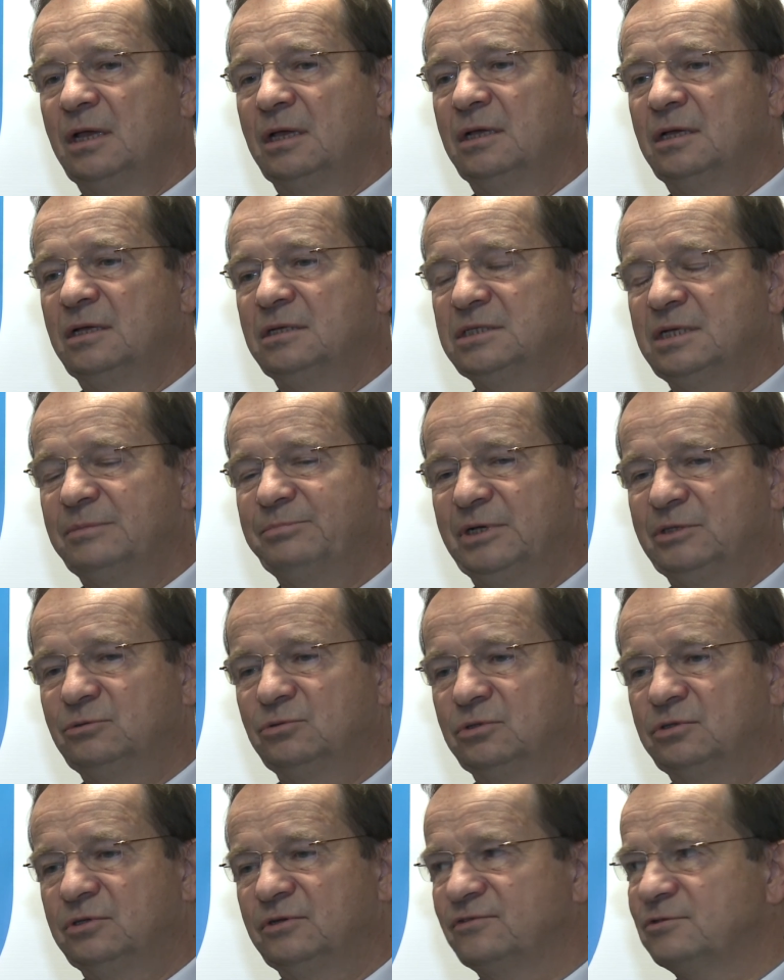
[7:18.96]
e,
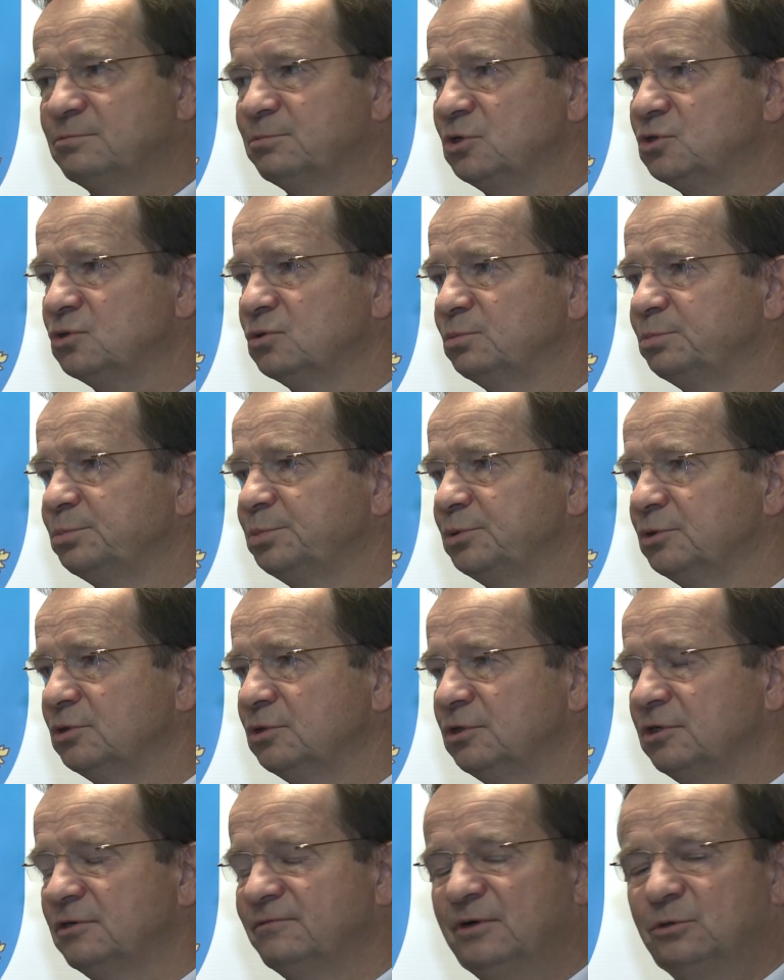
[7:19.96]
zapadło to w sposób
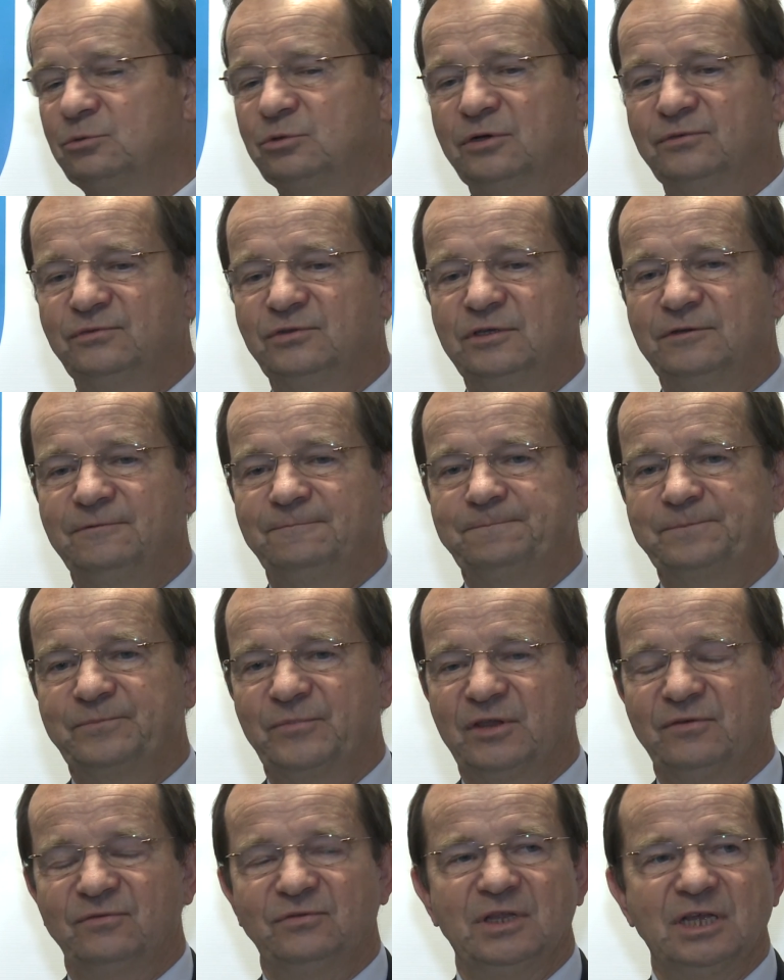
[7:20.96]
e, gwałtowny,
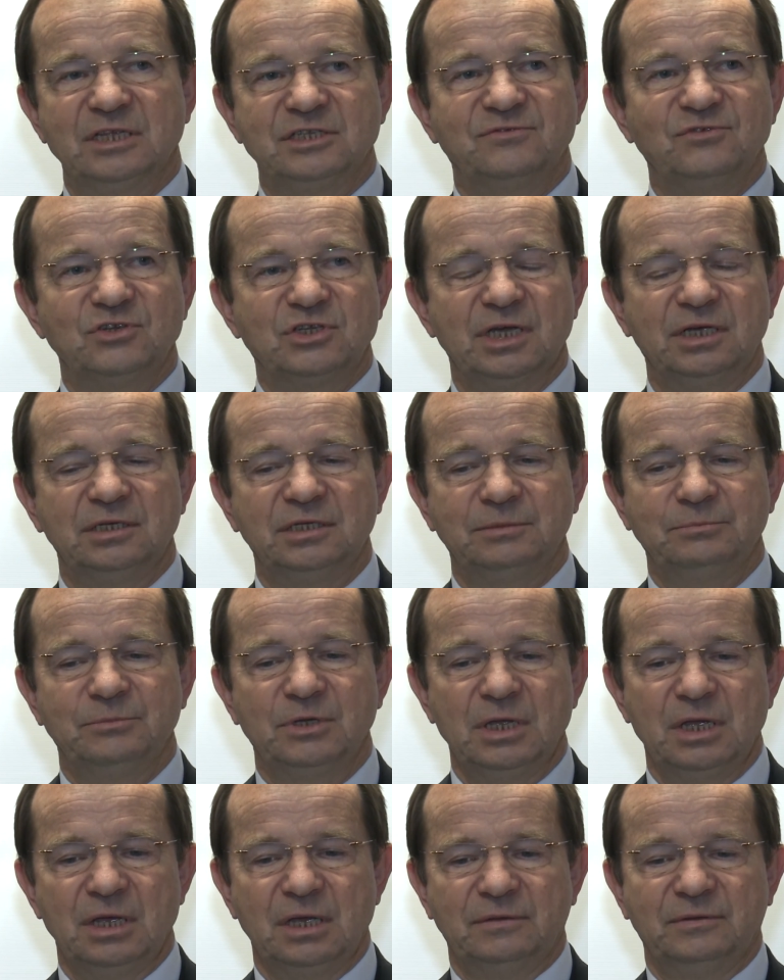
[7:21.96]
w nadzwyczajnym,
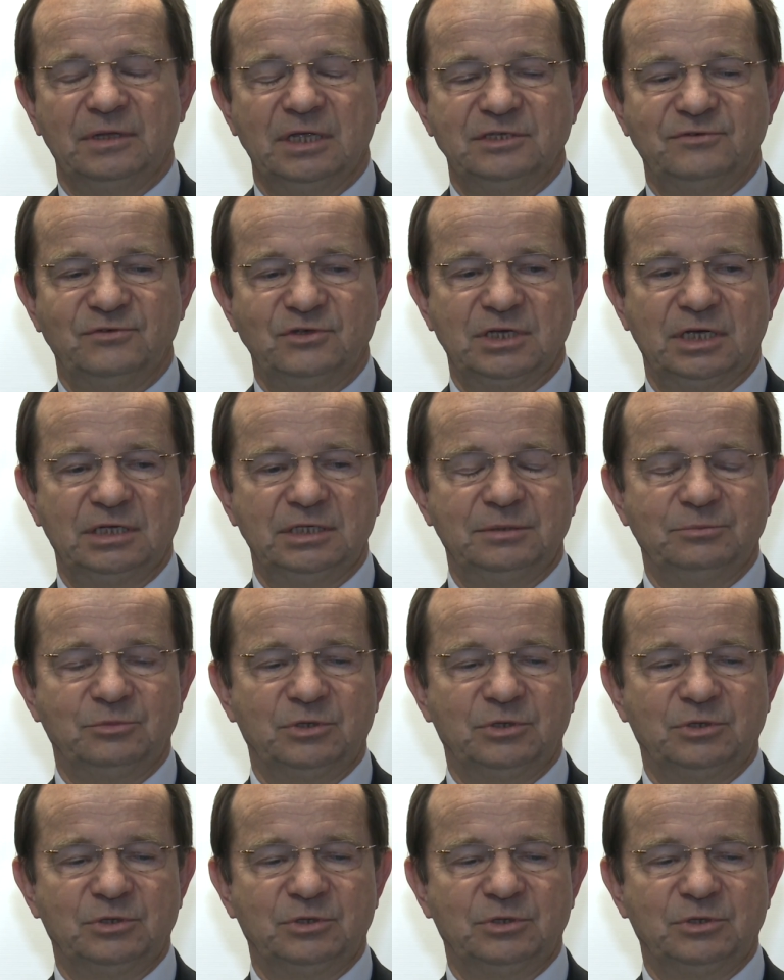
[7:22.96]
nadzwyczajnym